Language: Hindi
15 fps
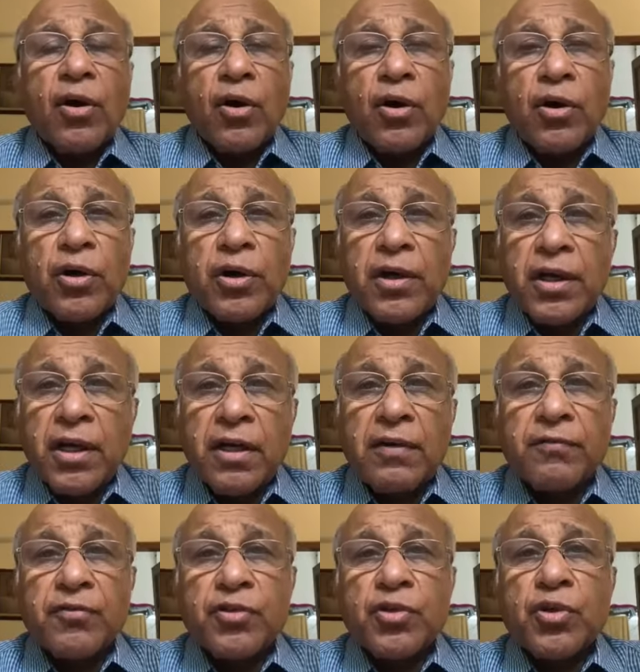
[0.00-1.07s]
और
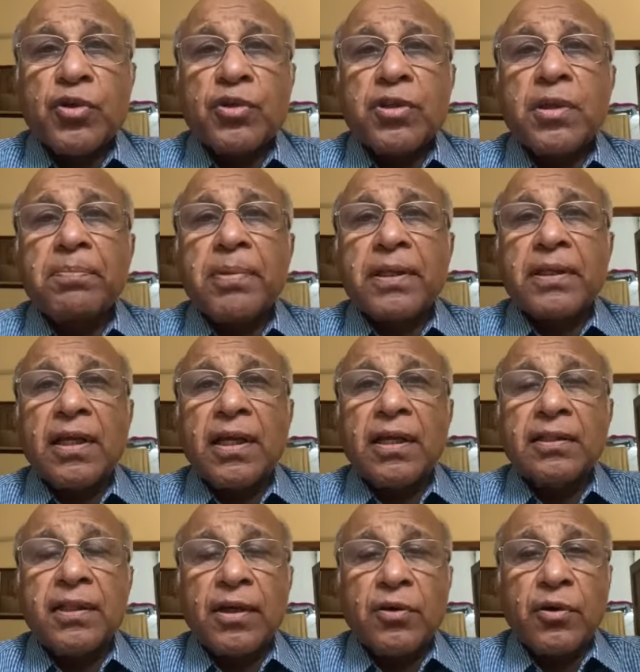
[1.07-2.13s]
नर्व्स जो इससे पता
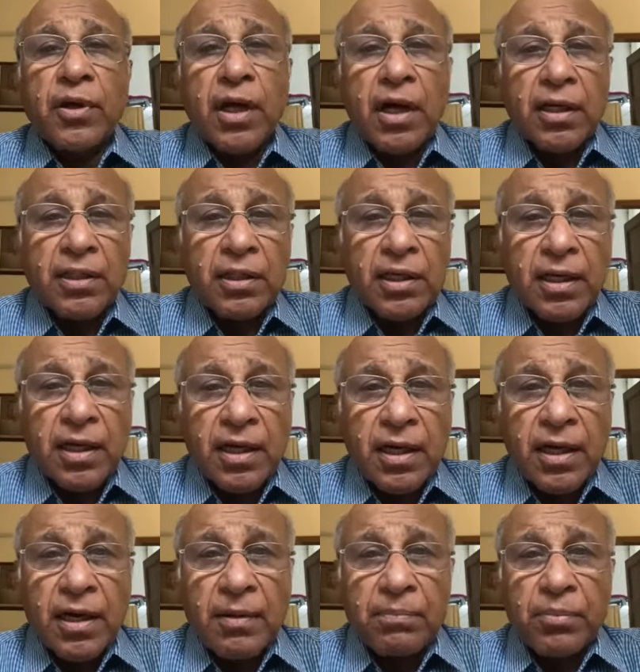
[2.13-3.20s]
लगता है कोई हाथ लगा रहा
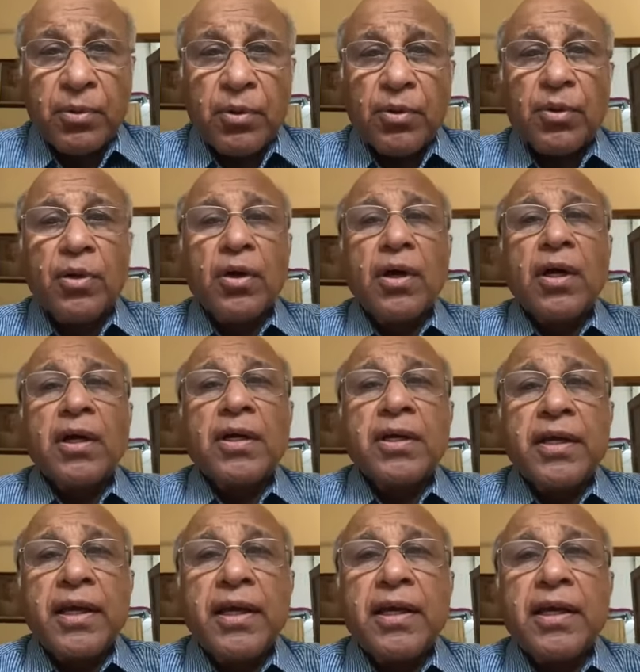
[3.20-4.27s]
है आपको
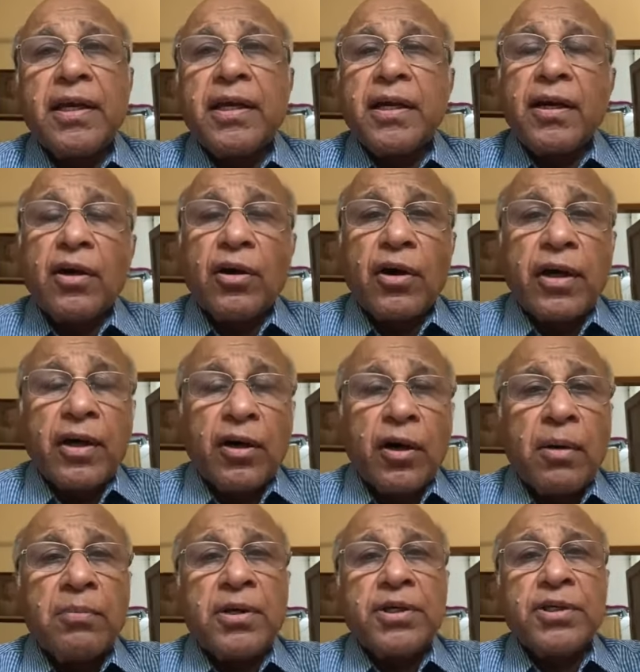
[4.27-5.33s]
ये
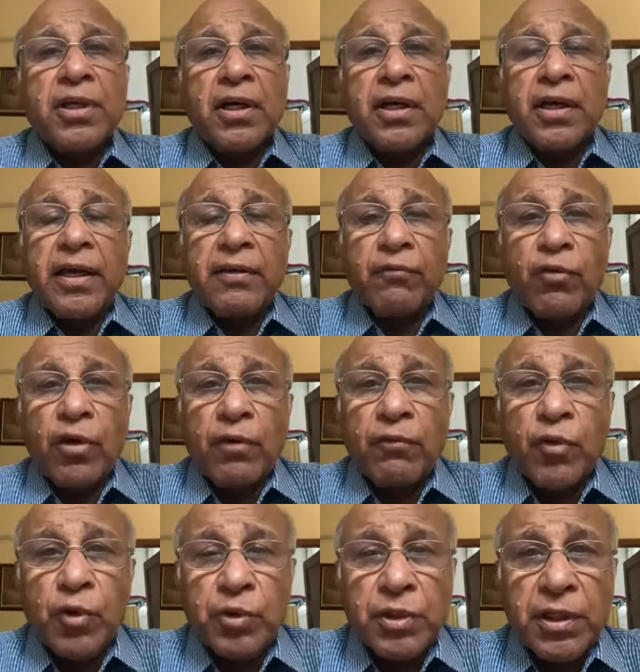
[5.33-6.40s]
हमेशा
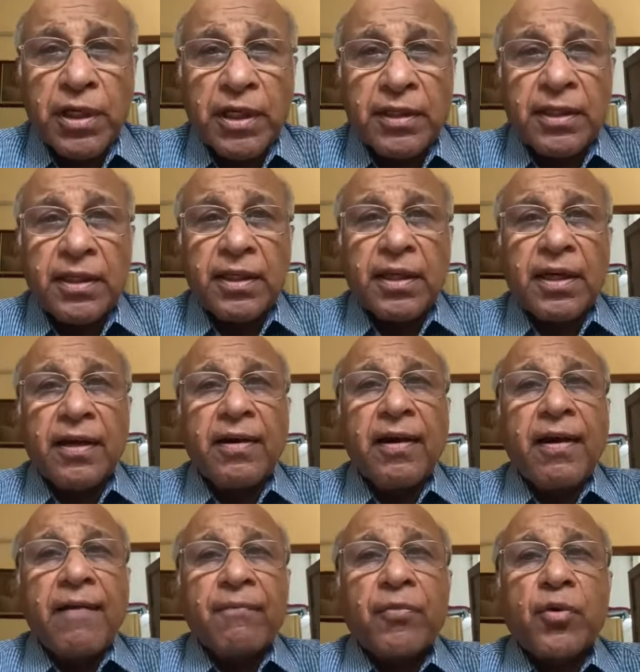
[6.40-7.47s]
इन्वॉल्व होती रहती
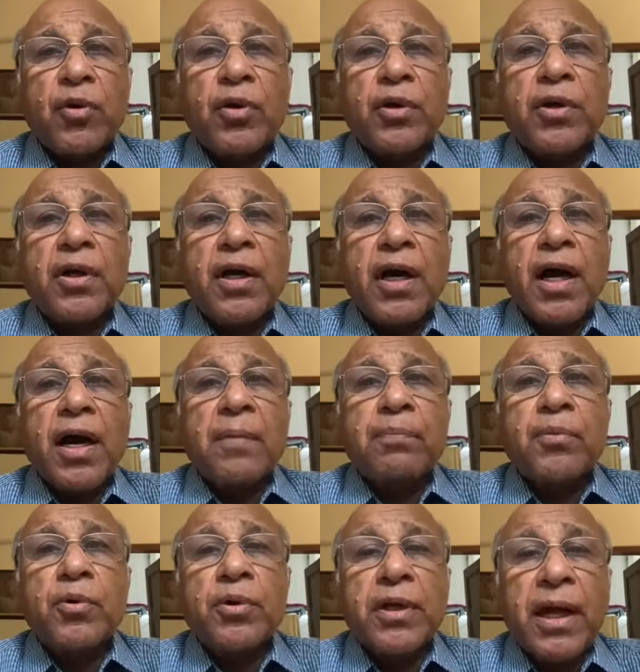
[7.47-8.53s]
हैं और
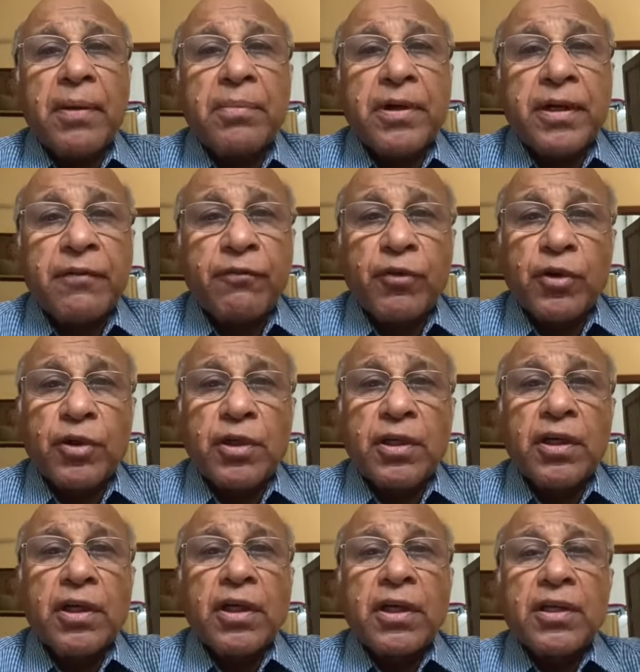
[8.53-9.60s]
आपको डायबिटिक फुट
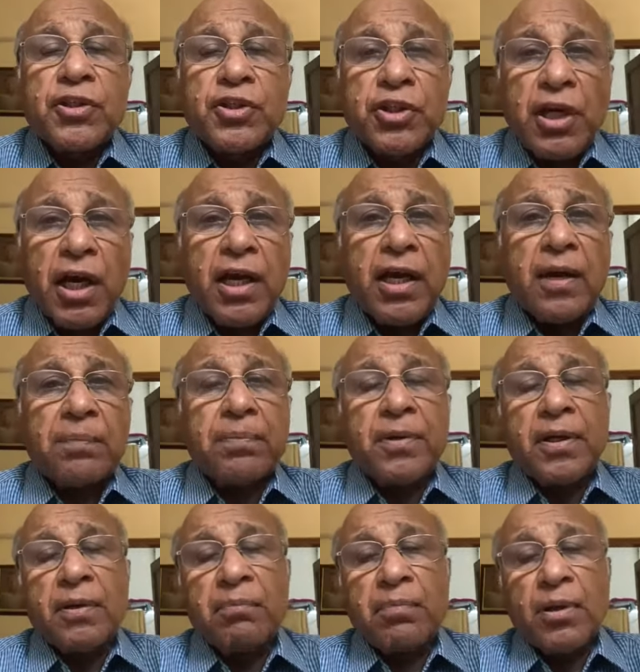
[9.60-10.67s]
चाय
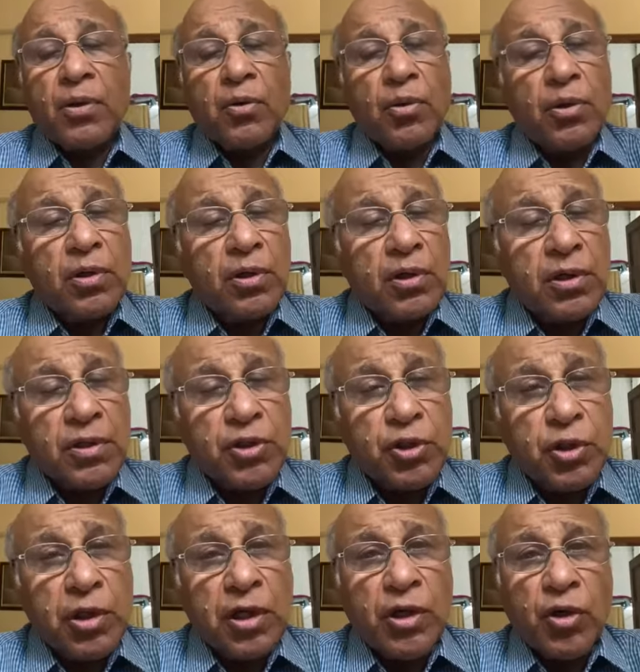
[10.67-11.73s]
आपकी बिल्कुल
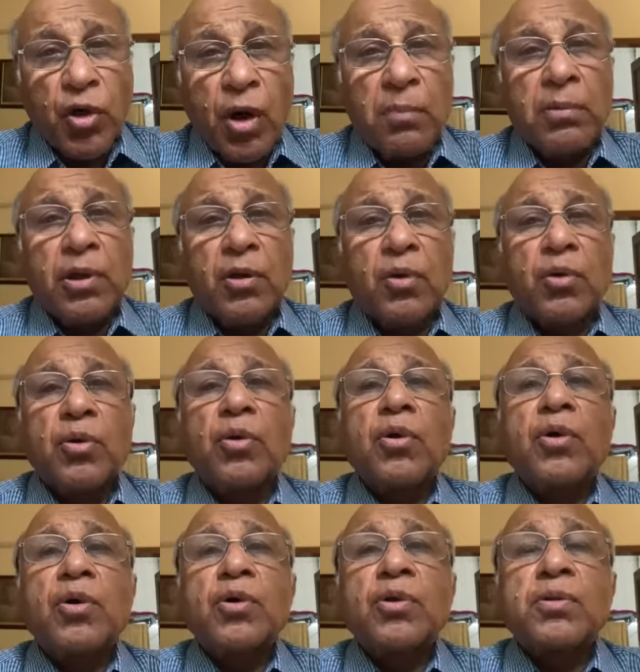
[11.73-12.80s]
शुगर नॉर्मल हो
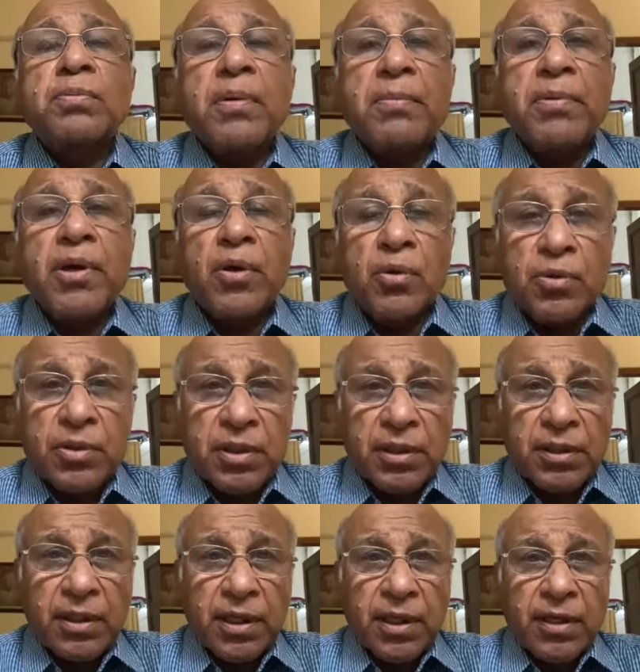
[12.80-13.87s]
उसमें भी हो
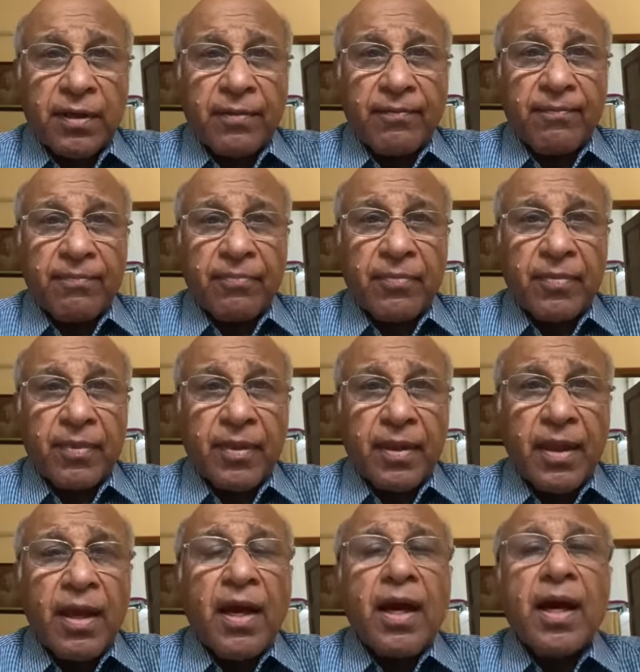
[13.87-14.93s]
सकता है
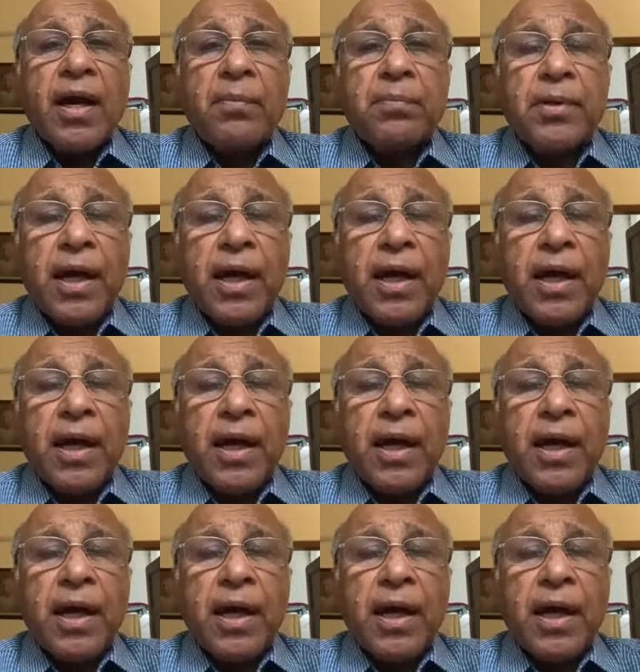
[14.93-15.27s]
अब